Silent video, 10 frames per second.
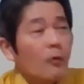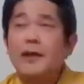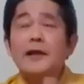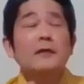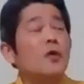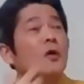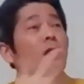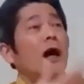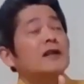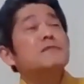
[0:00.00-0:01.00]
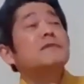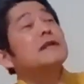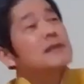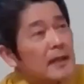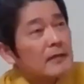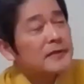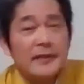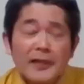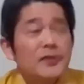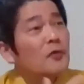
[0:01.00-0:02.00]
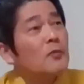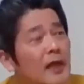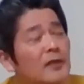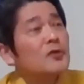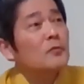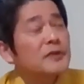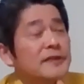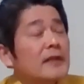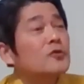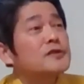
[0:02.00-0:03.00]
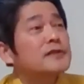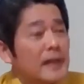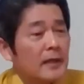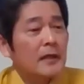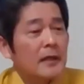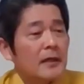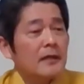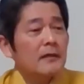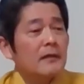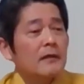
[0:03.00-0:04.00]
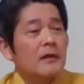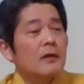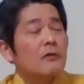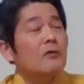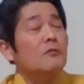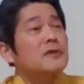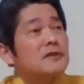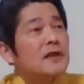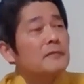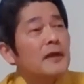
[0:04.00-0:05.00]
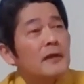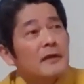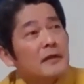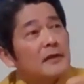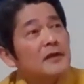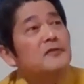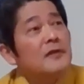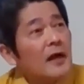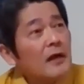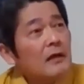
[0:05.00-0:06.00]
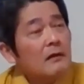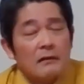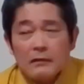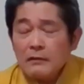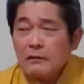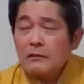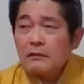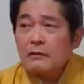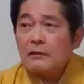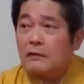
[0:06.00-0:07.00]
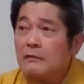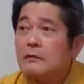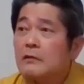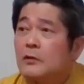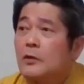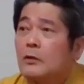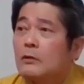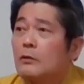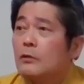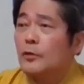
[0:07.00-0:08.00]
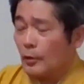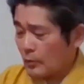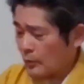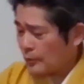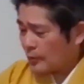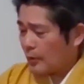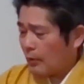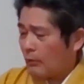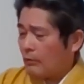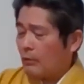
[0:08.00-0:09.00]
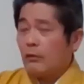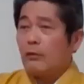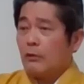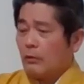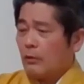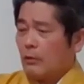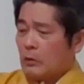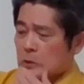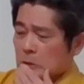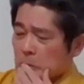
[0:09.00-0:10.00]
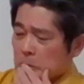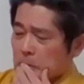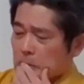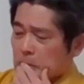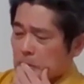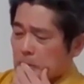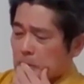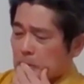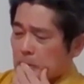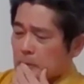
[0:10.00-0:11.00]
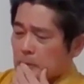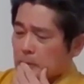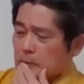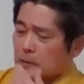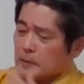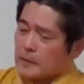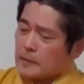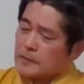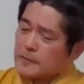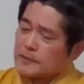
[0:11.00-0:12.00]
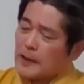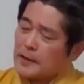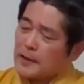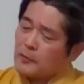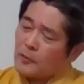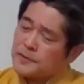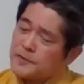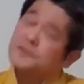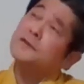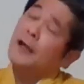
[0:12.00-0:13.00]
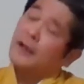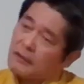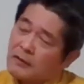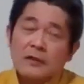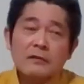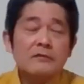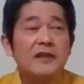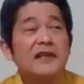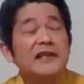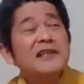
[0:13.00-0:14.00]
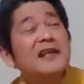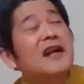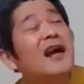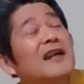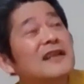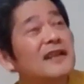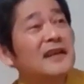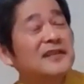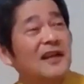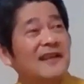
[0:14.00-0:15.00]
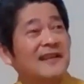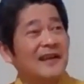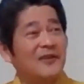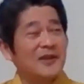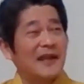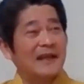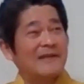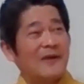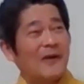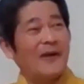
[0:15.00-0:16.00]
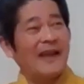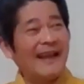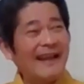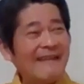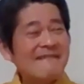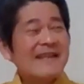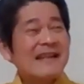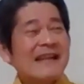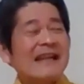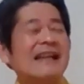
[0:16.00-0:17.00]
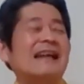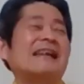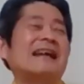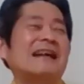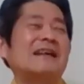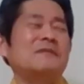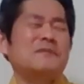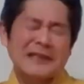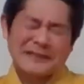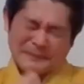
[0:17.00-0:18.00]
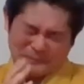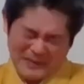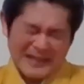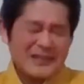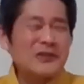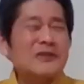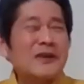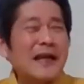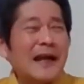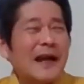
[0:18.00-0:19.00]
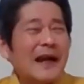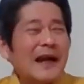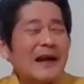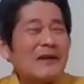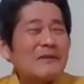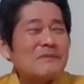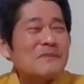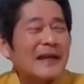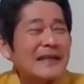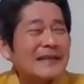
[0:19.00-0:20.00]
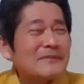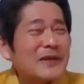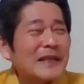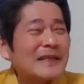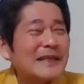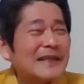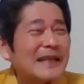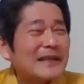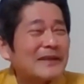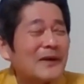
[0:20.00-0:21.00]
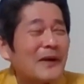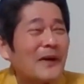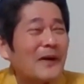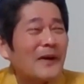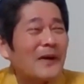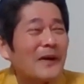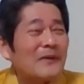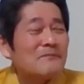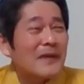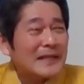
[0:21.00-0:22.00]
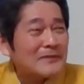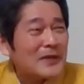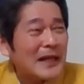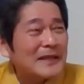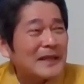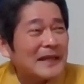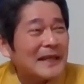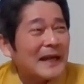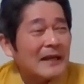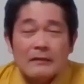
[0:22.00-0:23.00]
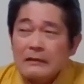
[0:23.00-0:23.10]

俺がもう初めてじゃなくて何度も何度も来たとして、えー、この水亀、えー、いくらえいや、いやいや、おおえー、えー、えー、3円50銭。なんだ、言い方変えただけじゃねえか、こんな野郎。えー、いやな、まあ、ちょいとな、あ負けてもらえてんだけどよ。負けてもらえねえかな。